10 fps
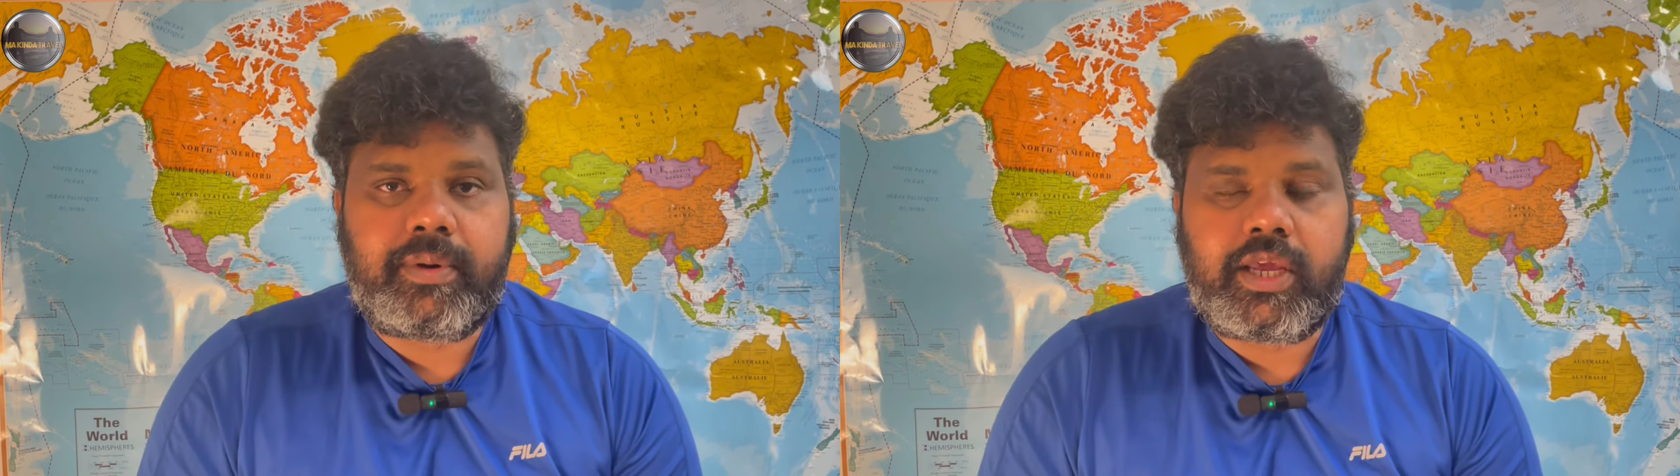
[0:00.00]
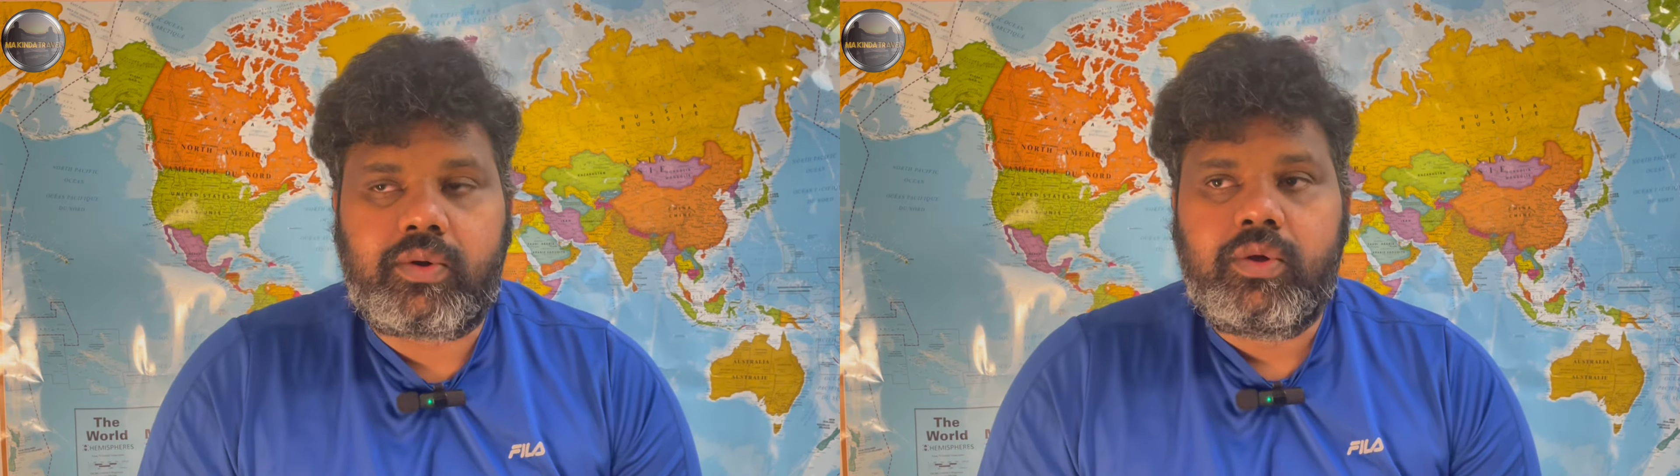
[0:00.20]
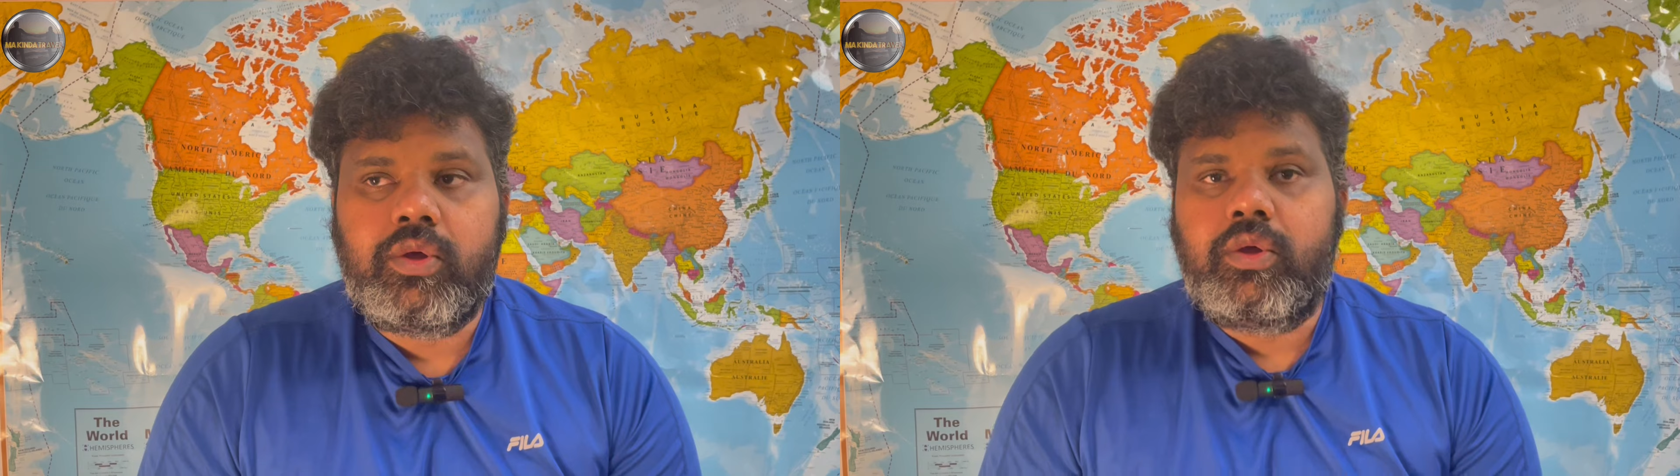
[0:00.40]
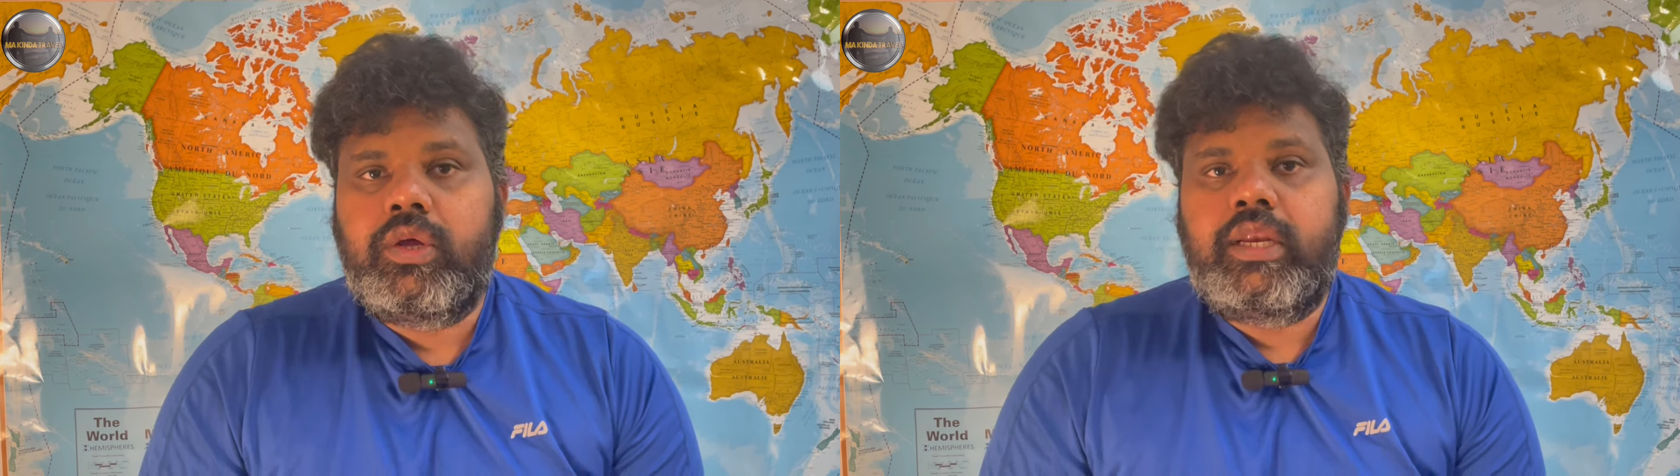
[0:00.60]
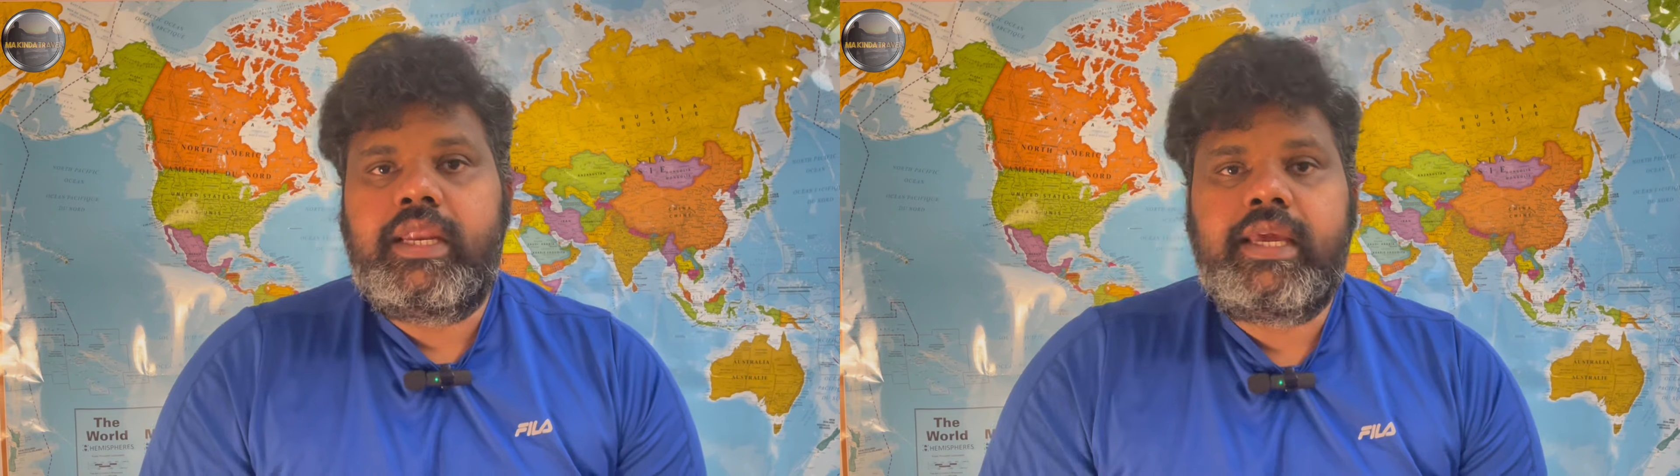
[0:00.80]
பண்ணிக்கணும்
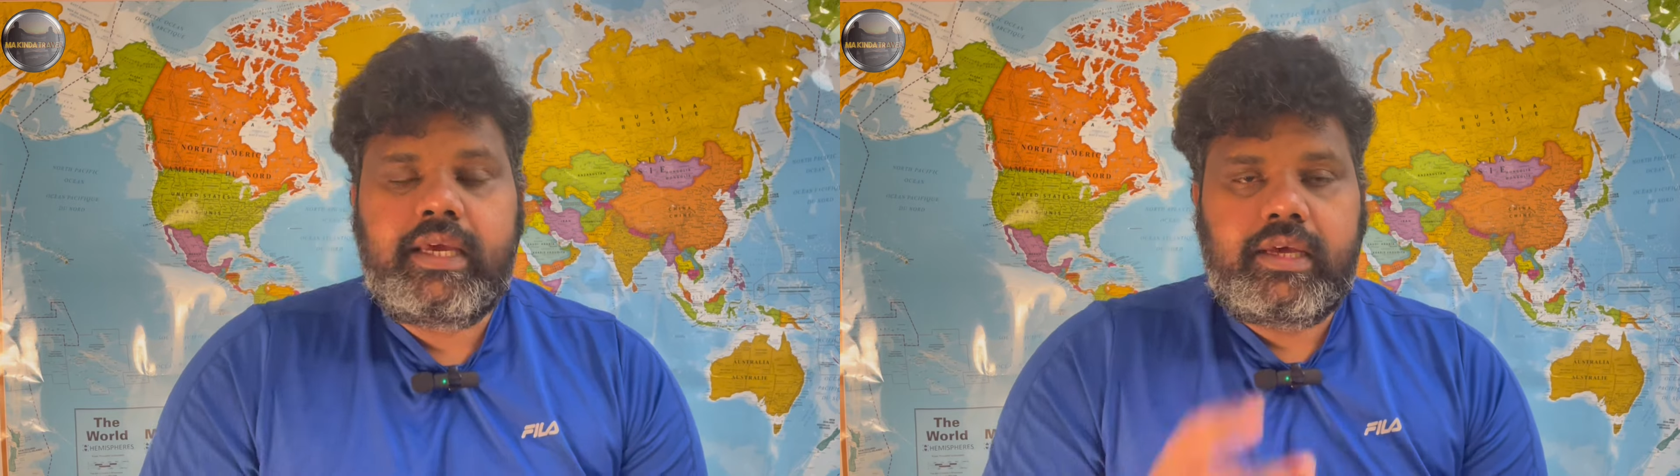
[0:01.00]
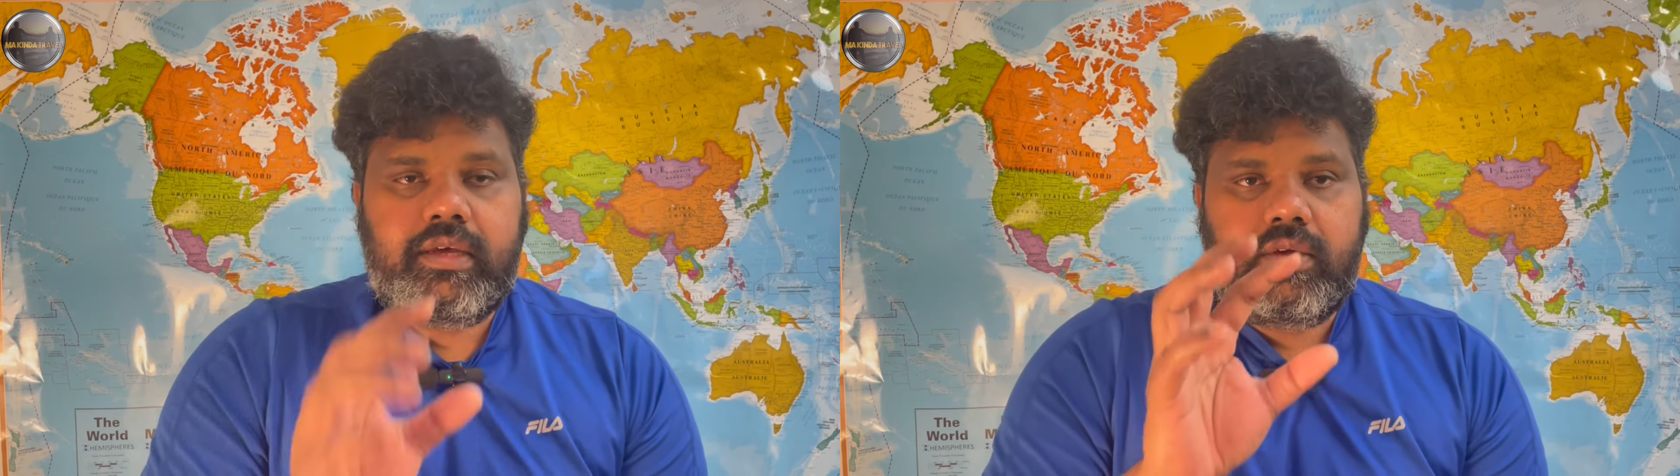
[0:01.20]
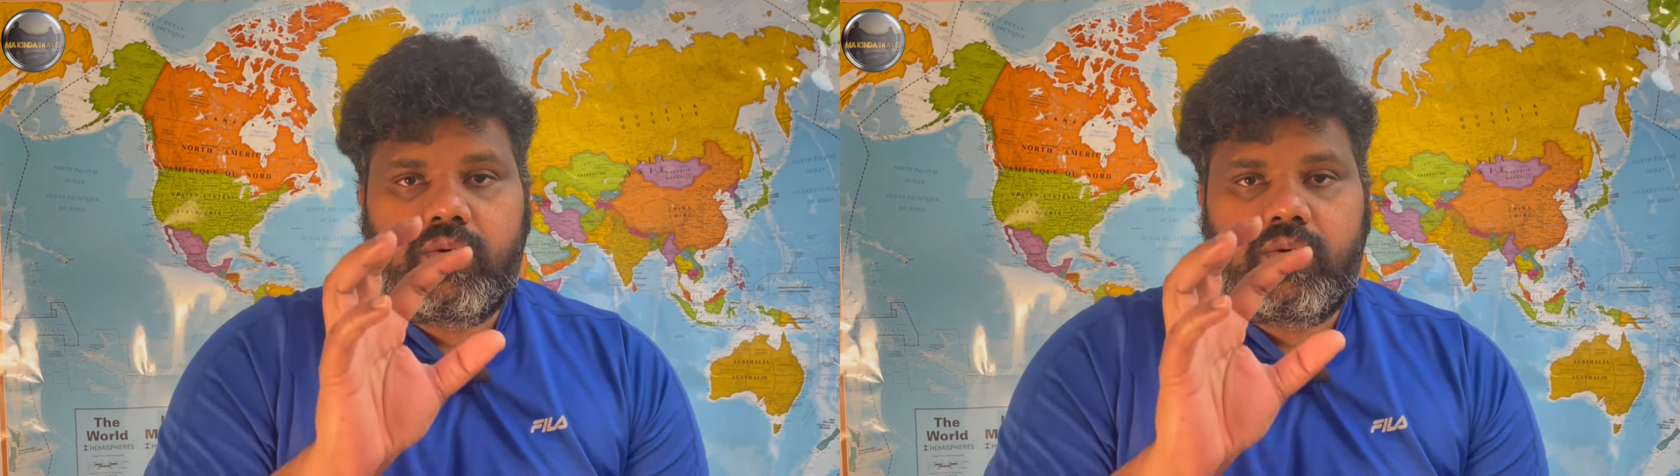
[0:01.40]
நீங்கள்